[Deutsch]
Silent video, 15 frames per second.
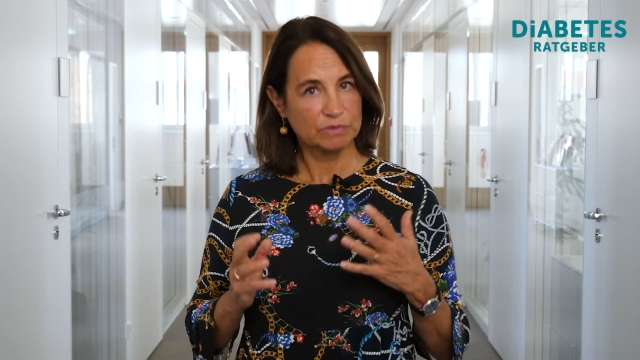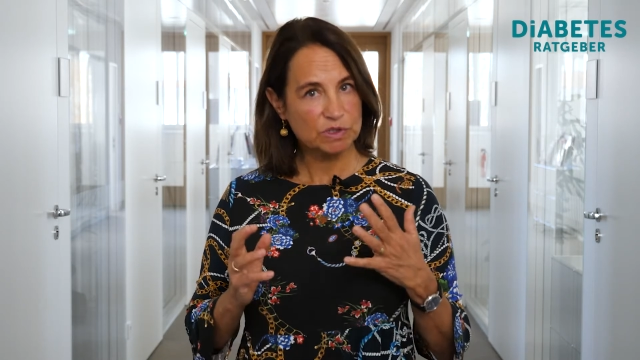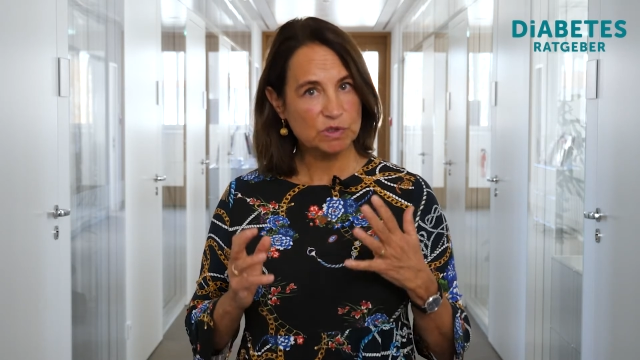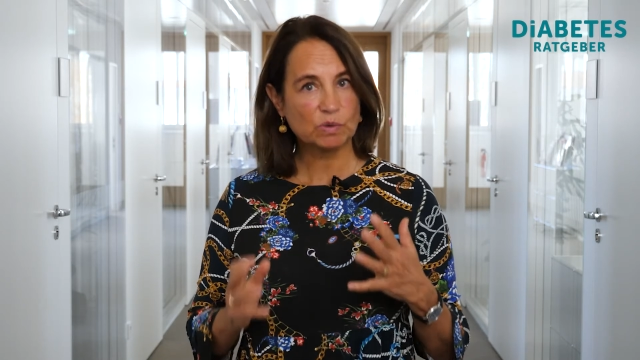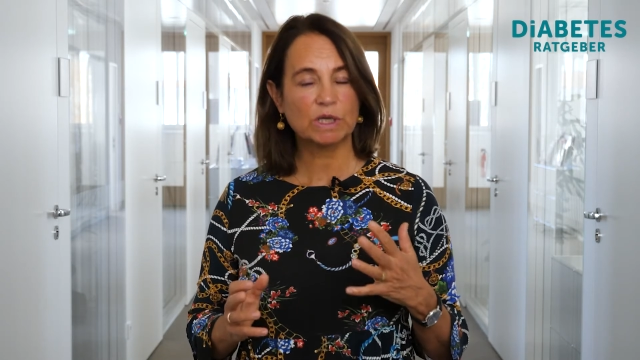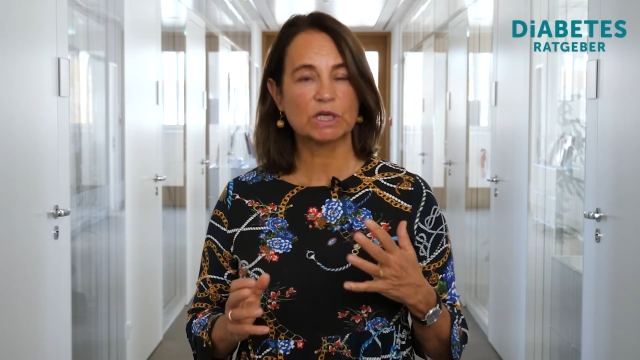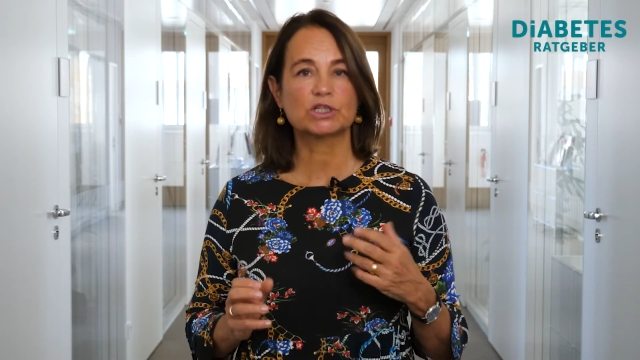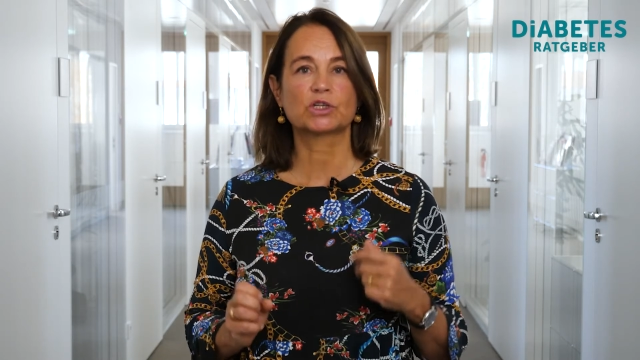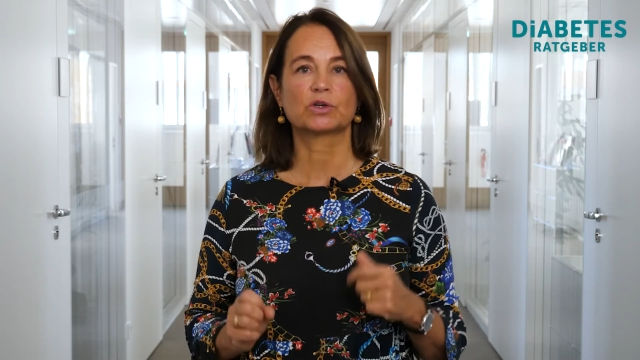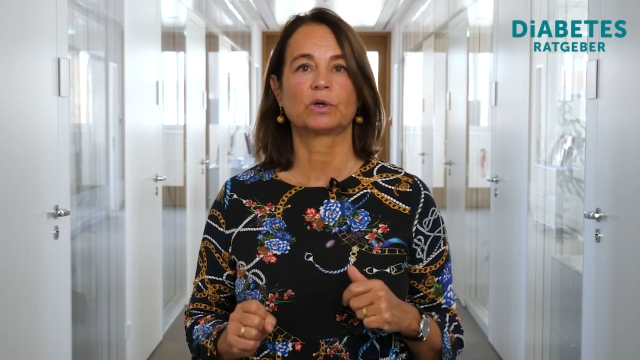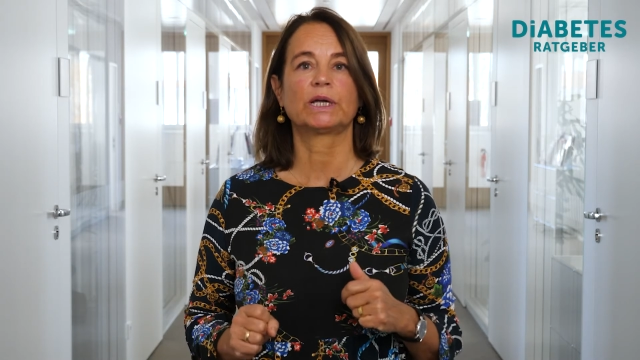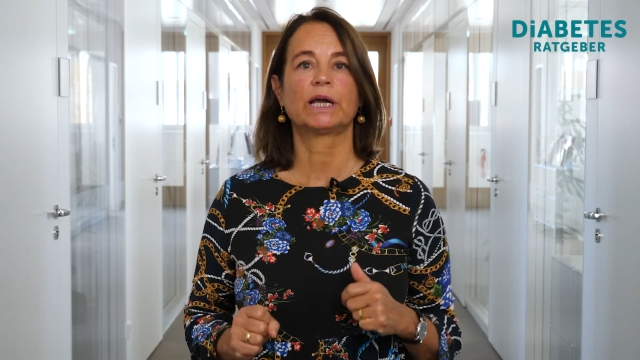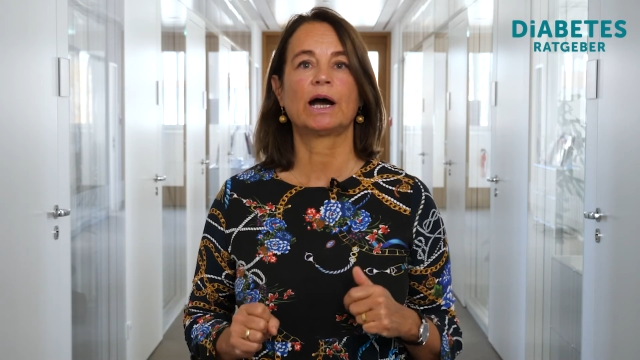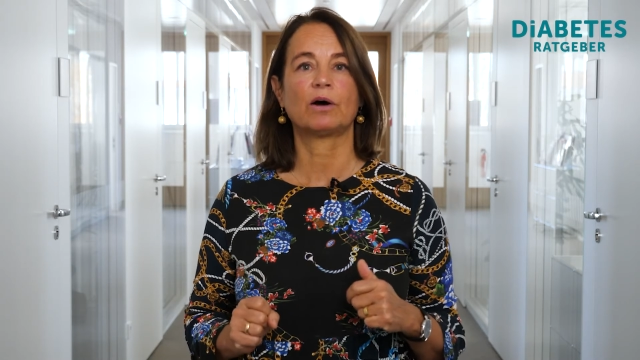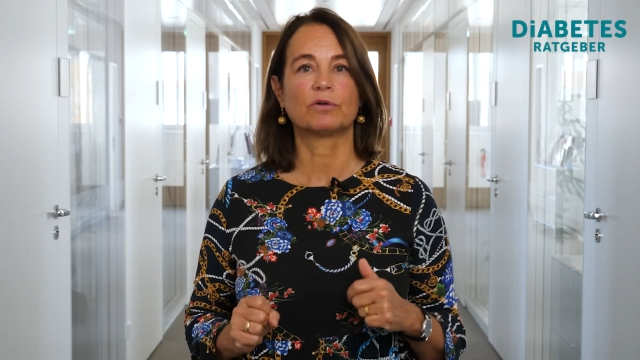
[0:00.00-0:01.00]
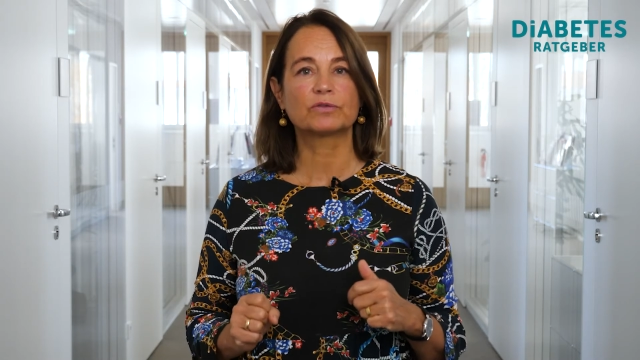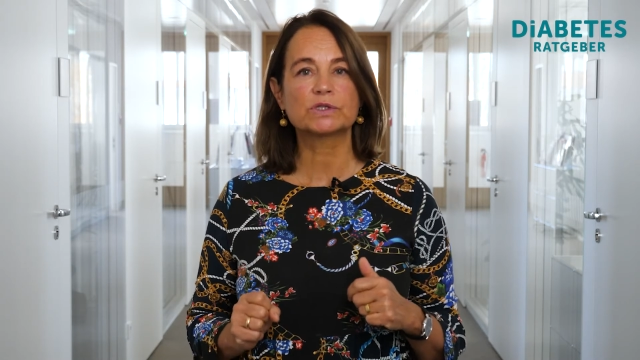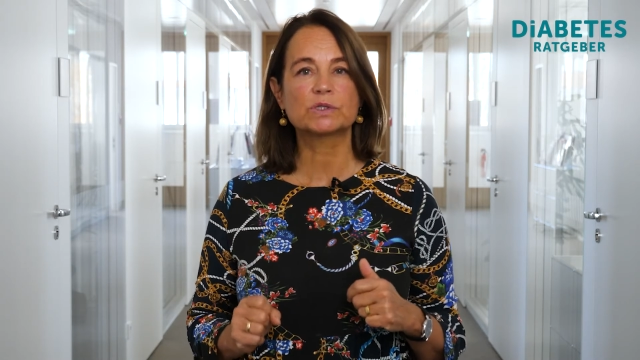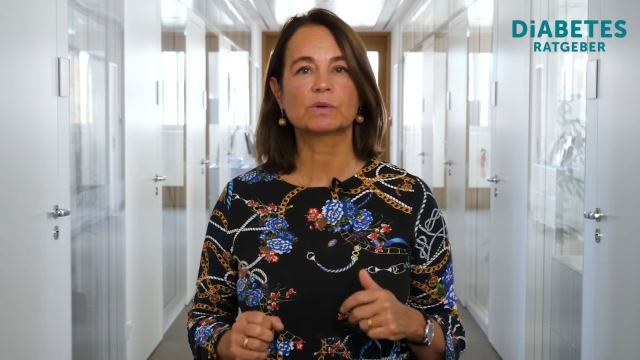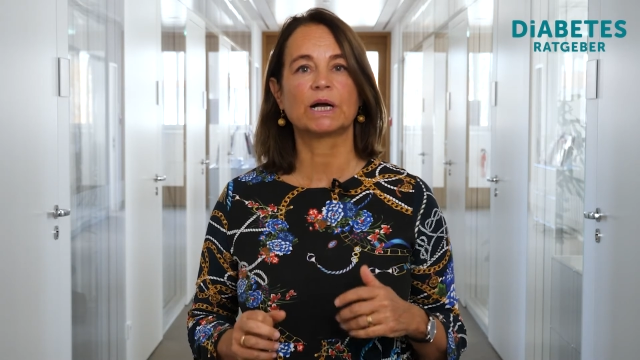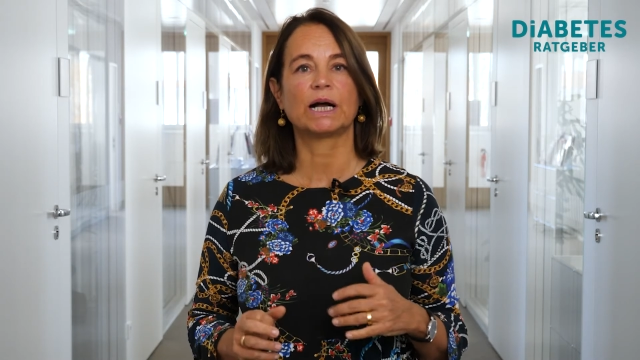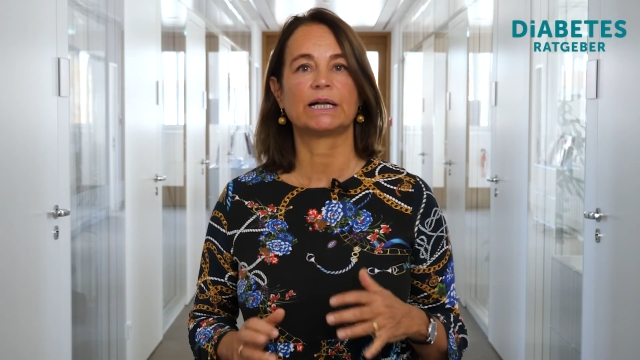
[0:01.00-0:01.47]
Zuckersteuer auf
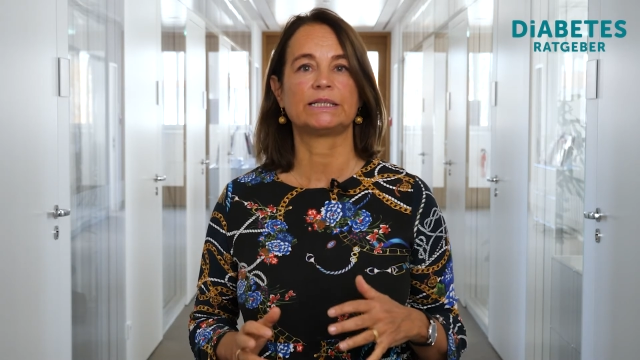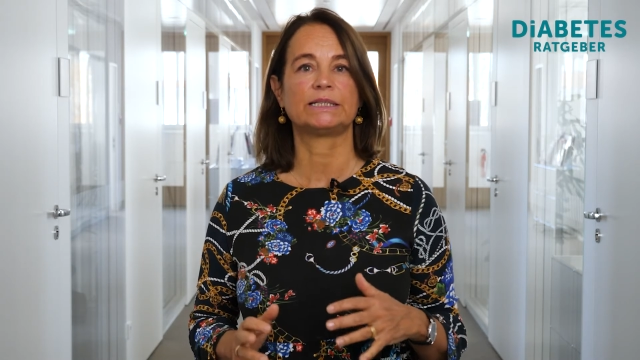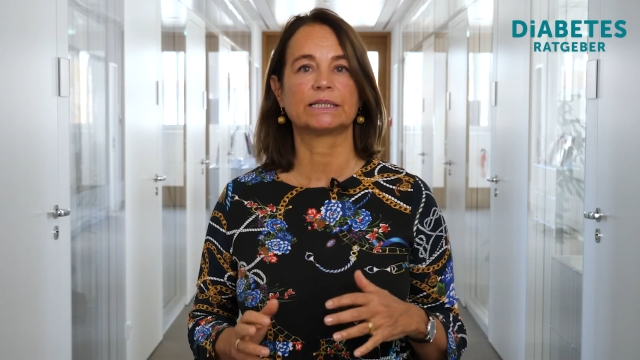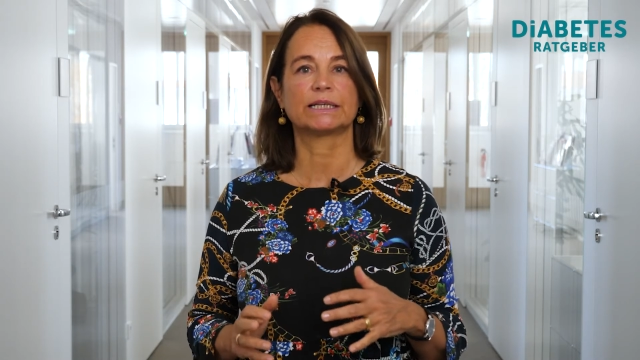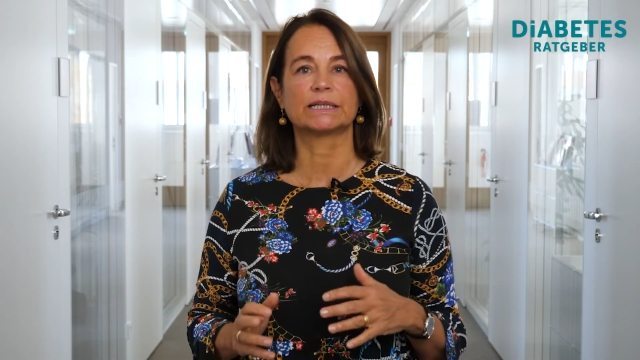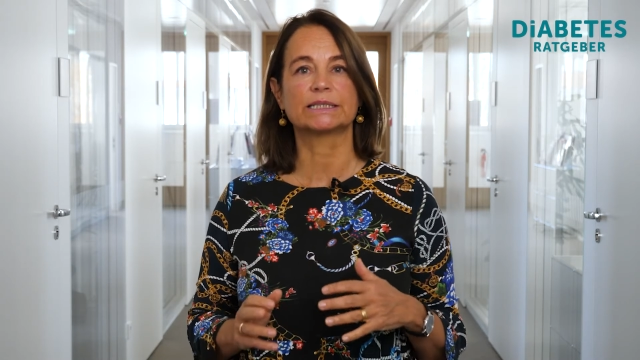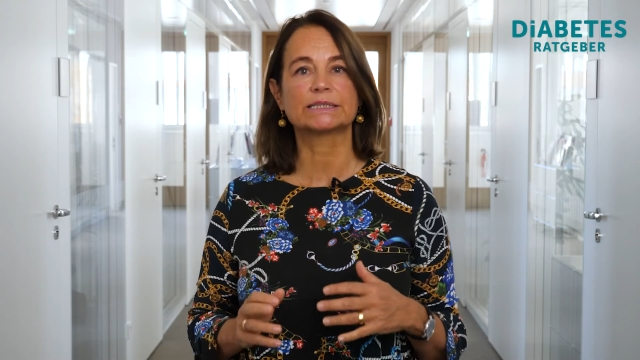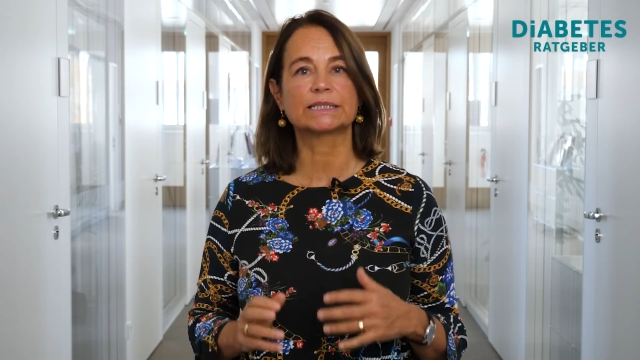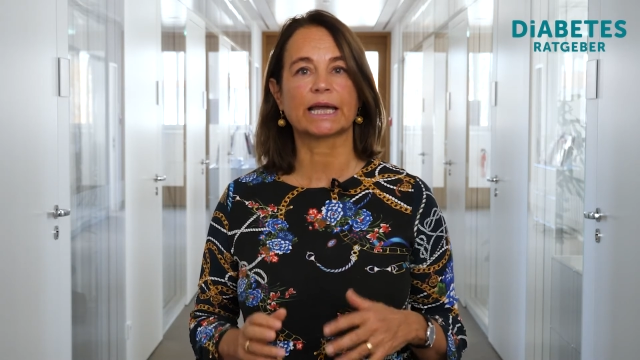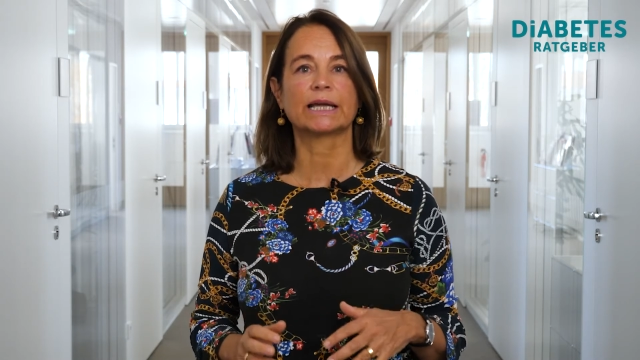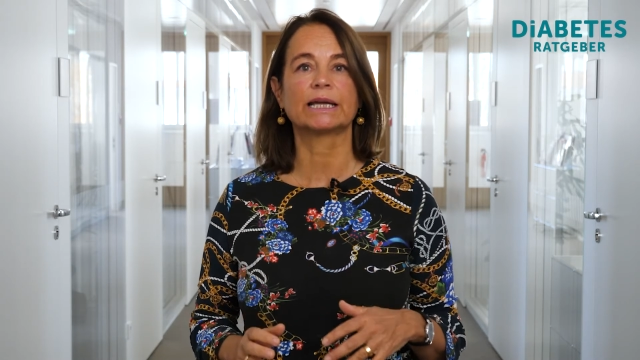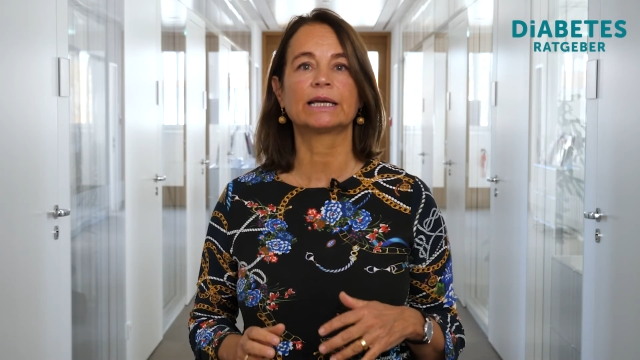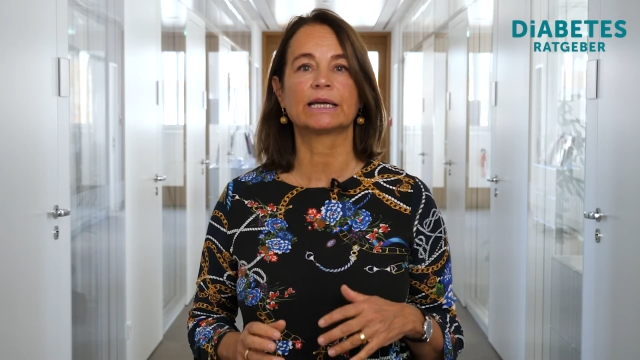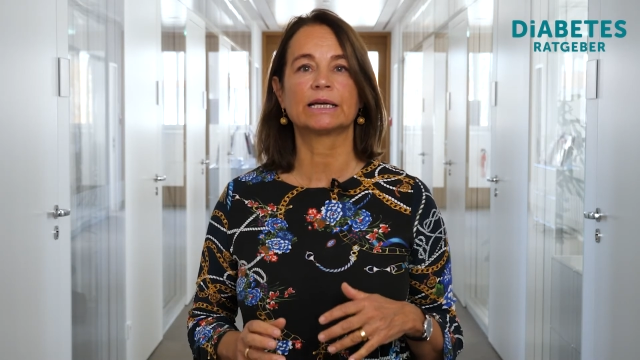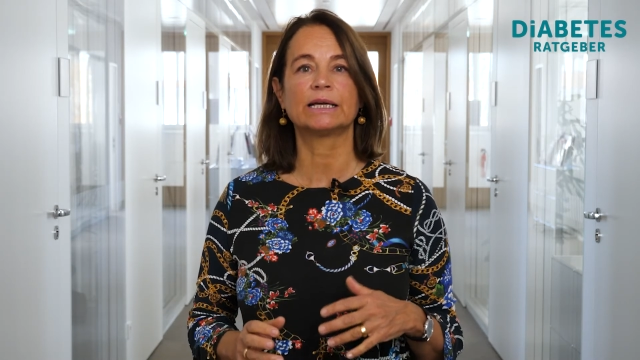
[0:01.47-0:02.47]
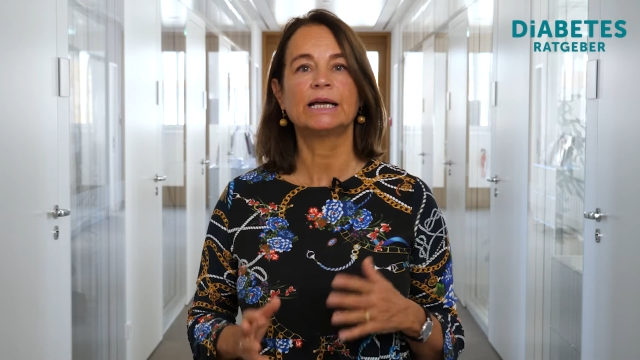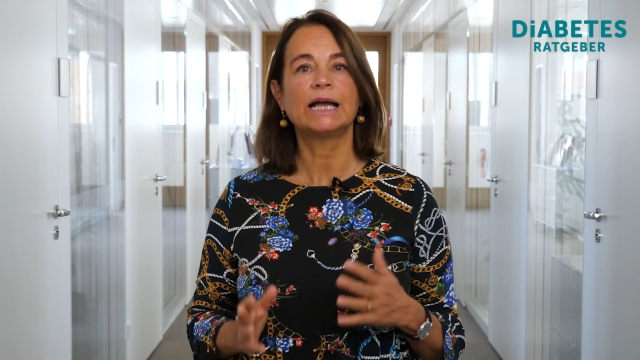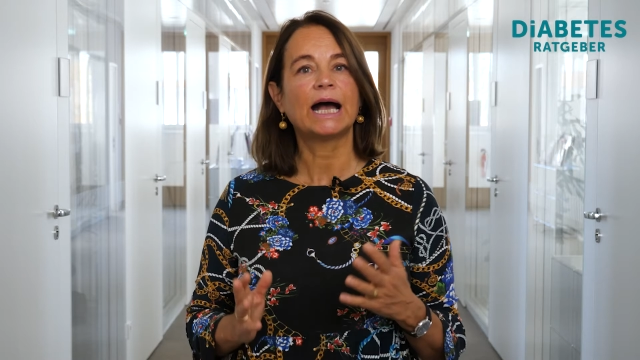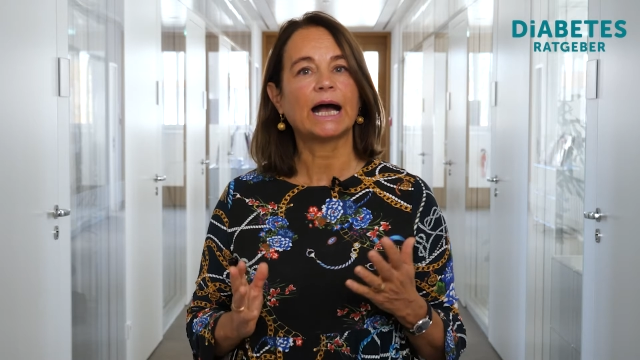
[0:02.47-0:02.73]
zuckerhaltige Getränke,